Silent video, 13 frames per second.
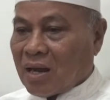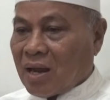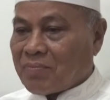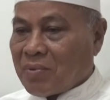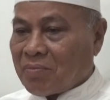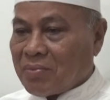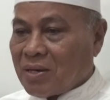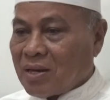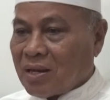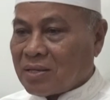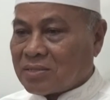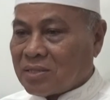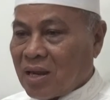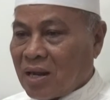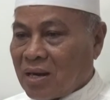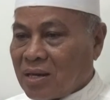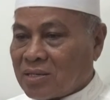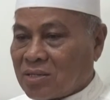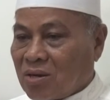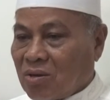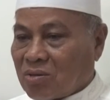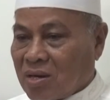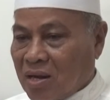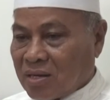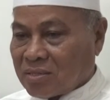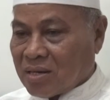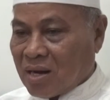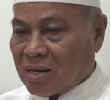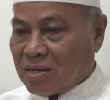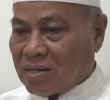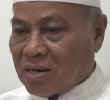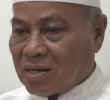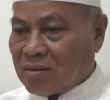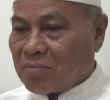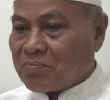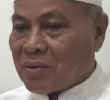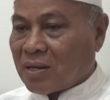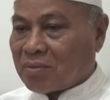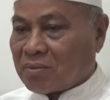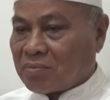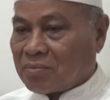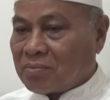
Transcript: apabila salah seorang dari yang empat